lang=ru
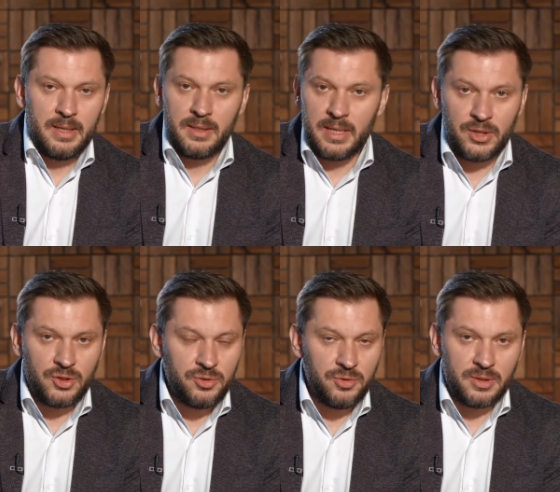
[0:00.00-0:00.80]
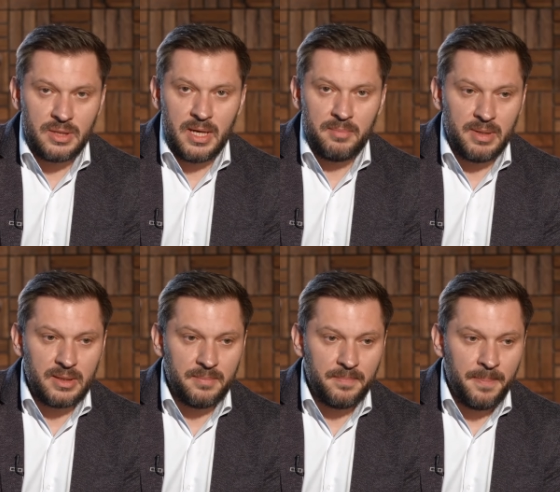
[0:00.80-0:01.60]
Речь идет не об
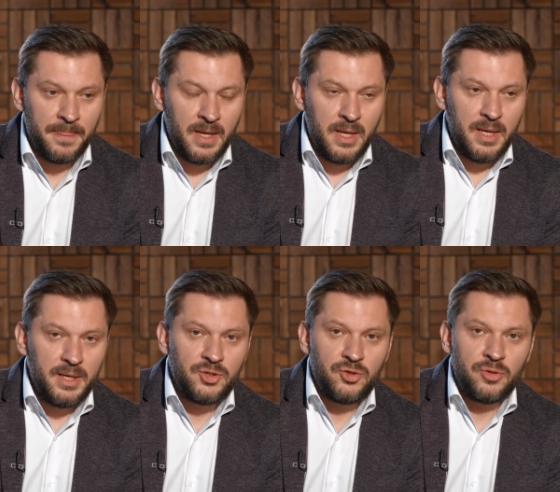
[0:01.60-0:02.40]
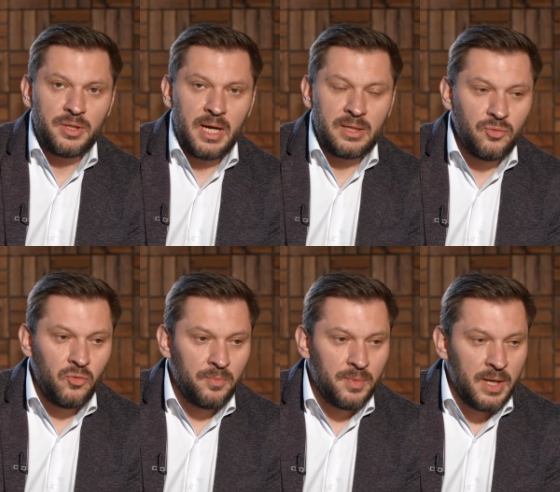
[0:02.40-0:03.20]
этом. Речь идет о
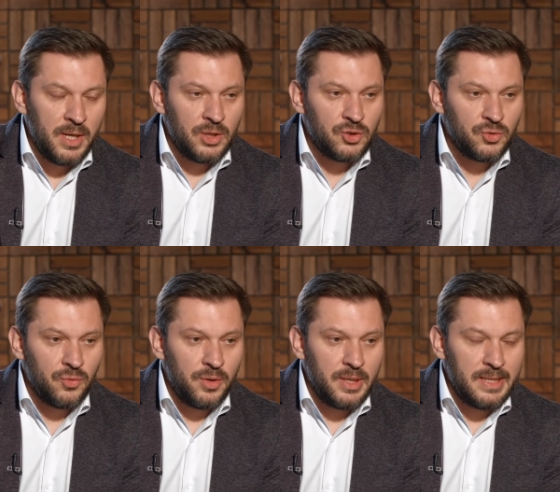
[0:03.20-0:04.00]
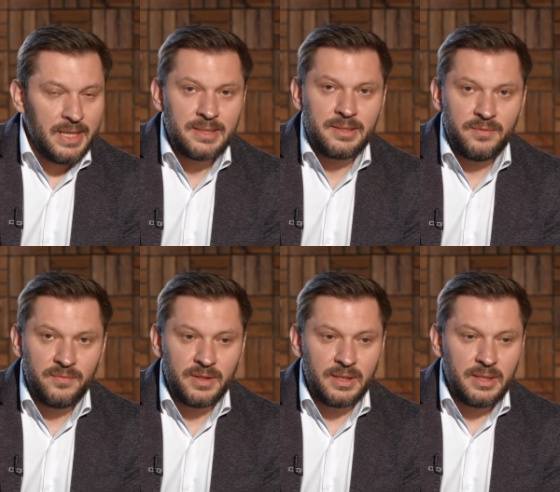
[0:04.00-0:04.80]
том, что если
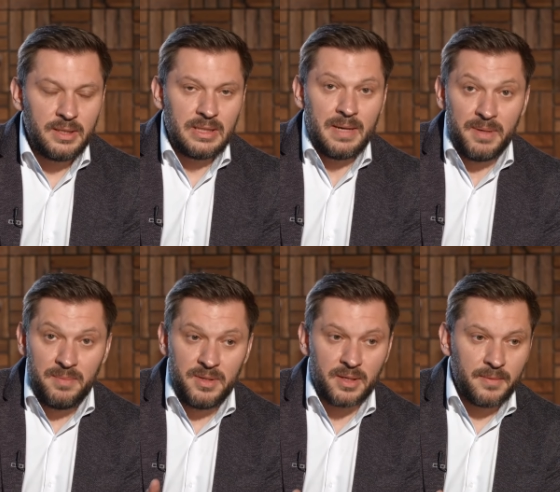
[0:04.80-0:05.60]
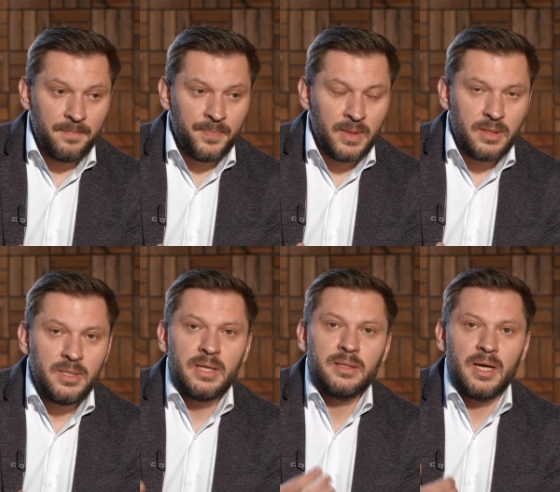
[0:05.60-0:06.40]
вы, например,
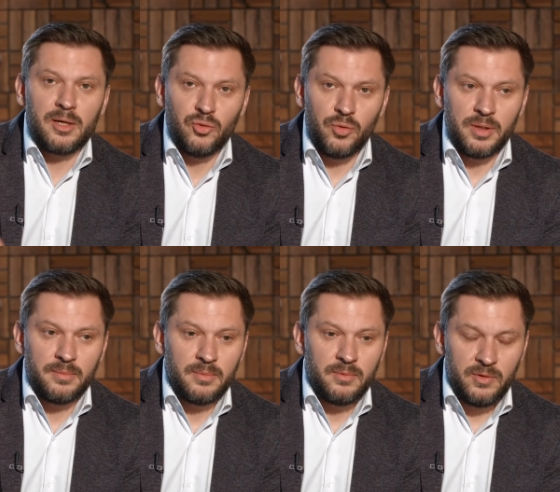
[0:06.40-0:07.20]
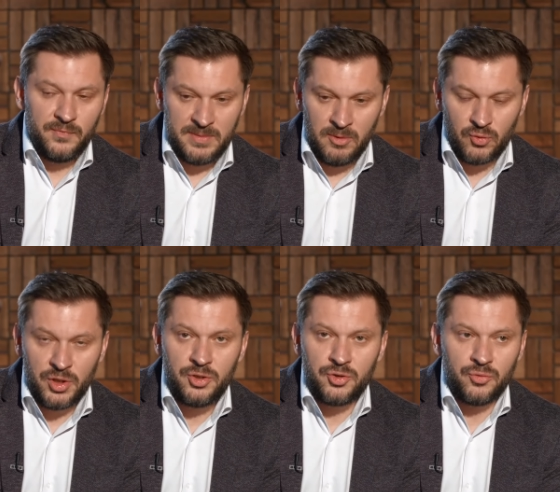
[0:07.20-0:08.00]
не отдохнули, вот возьмем
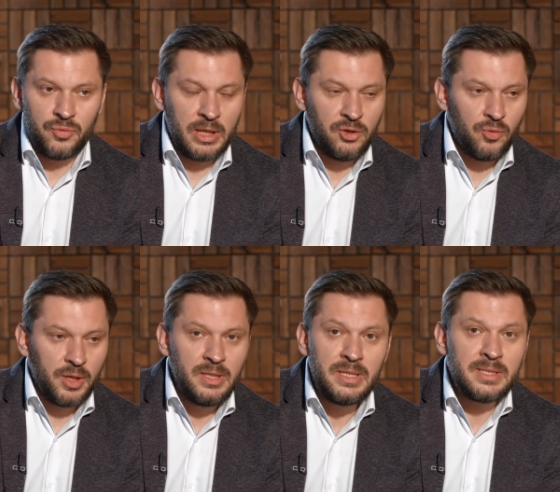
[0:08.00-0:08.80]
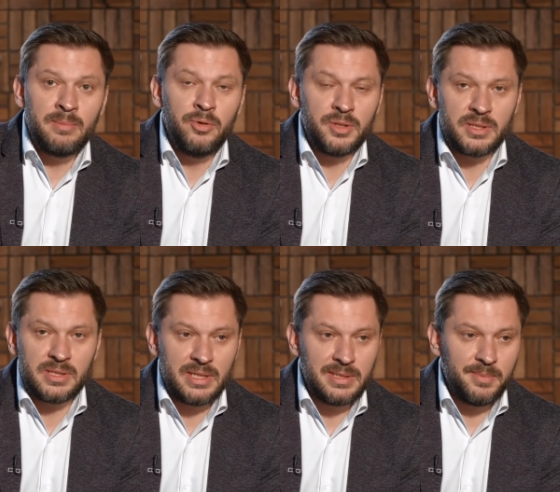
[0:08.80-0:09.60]
женщину, которая не
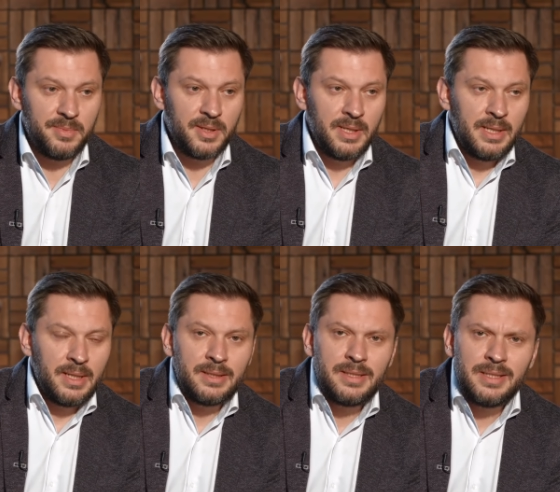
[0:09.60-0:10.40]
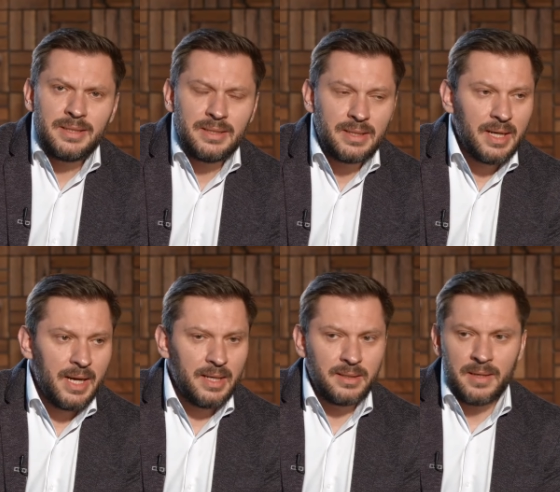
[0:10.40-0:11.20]
заботится о себе, она не
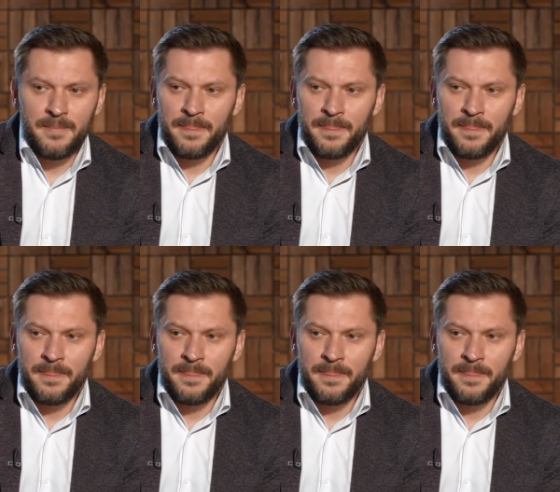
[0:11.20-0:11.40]
отдыхает,